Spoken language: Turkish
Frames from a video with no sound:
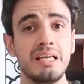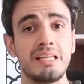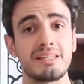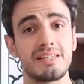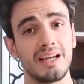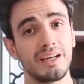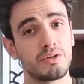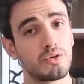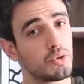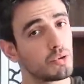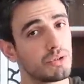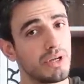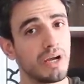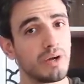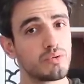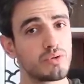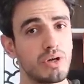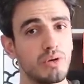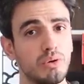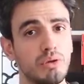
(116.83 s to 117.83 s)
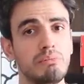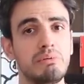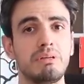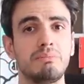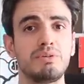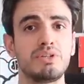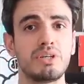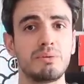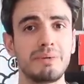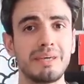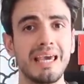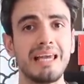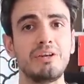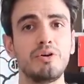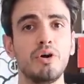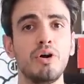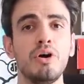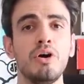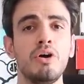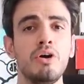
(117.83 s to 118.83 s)
sanki çok daha güzel olabilirmiş gibi
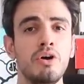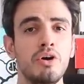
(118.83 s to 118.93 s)
geliyor.